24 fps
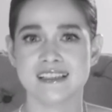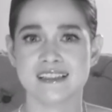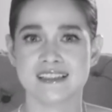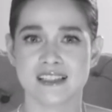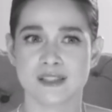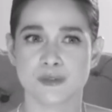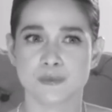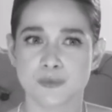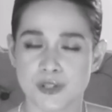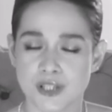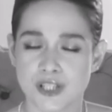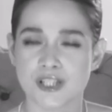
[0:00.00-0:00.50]

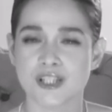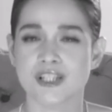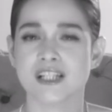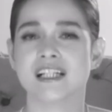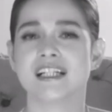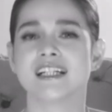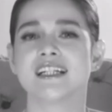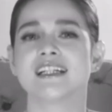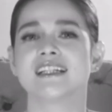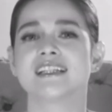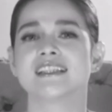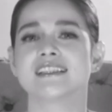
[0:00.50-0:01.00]
Kamakailan
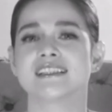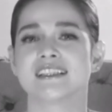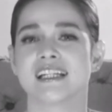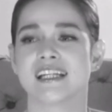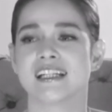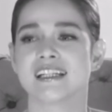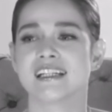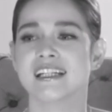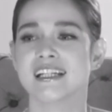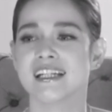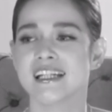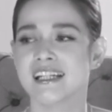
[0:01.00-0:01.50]
lamang ay
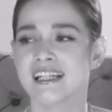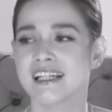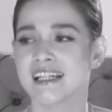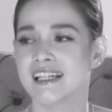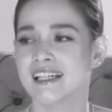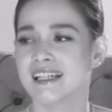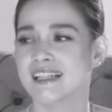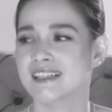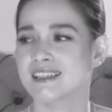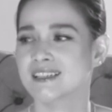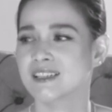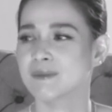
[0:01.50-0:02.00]
sobrang
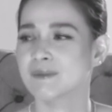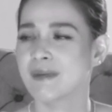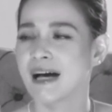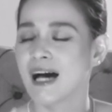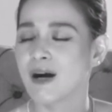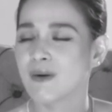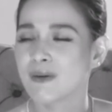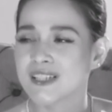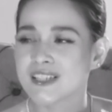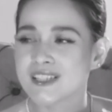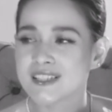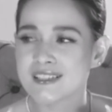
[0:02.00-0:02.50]

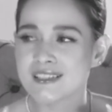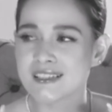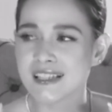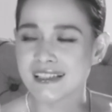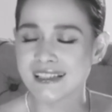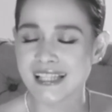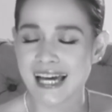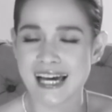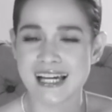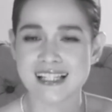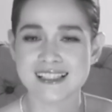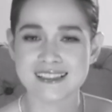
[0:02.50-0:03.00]
nagtrending nga sa
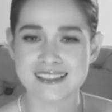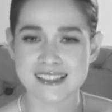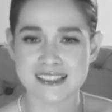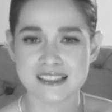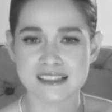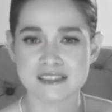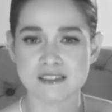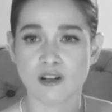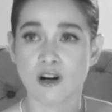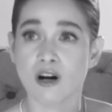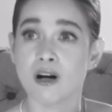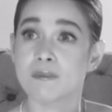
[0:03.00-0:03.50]
social media
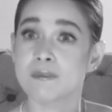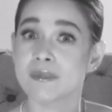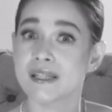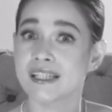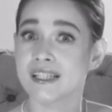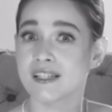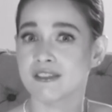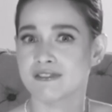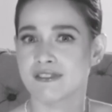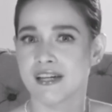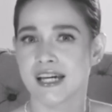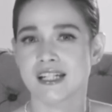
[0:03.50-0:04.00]
ang naging
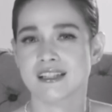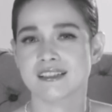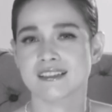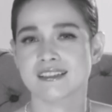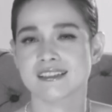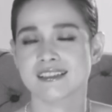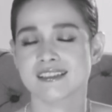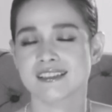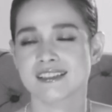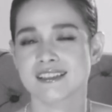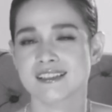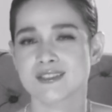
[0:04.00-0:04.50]
post ni
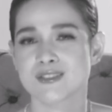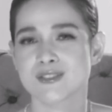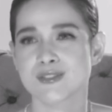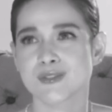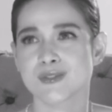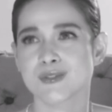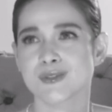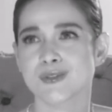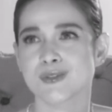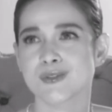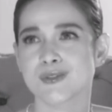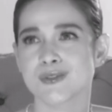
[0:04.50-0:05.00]
Bea
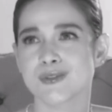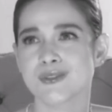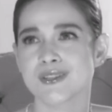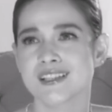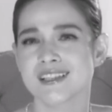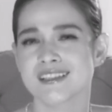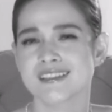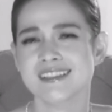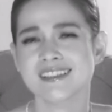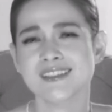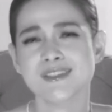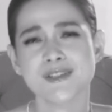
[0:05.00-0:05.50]
Alonso
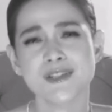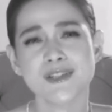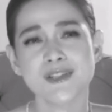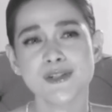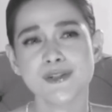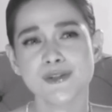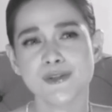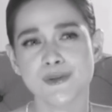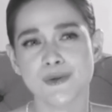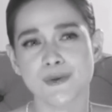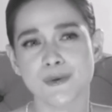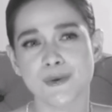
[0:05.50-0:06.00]
kung
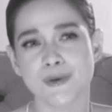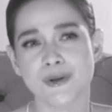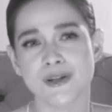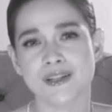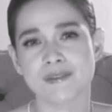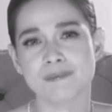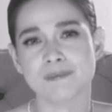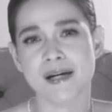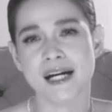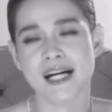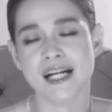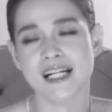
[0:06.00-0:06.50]
saan
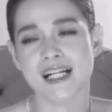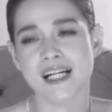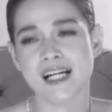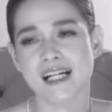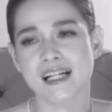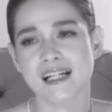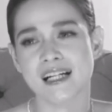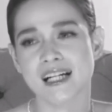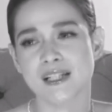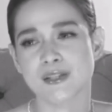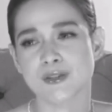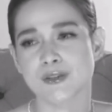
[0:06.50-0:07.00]
ay
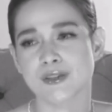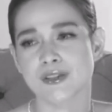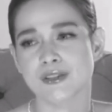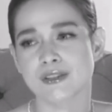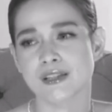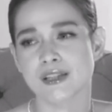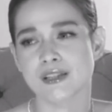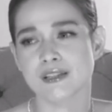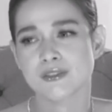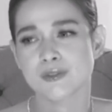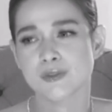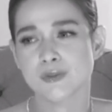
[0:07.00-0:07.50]
kinis
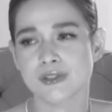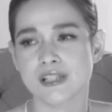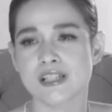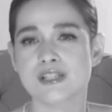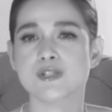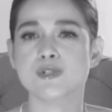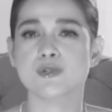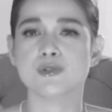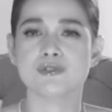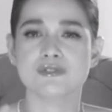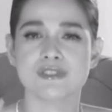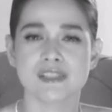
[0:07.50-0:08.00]
niya ang
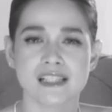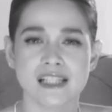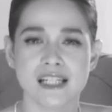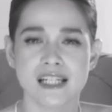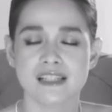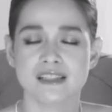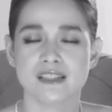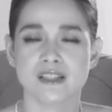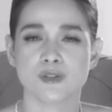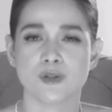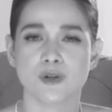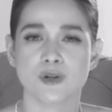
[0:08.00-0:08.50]
boyfriend na si
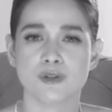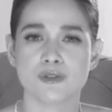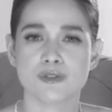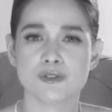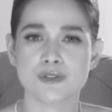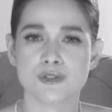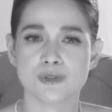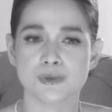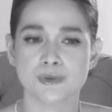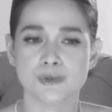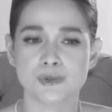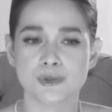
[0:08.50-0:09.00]
Dominic
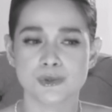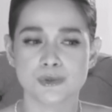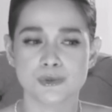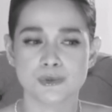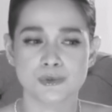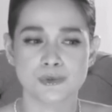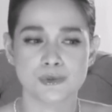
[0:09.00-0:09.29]
Roque.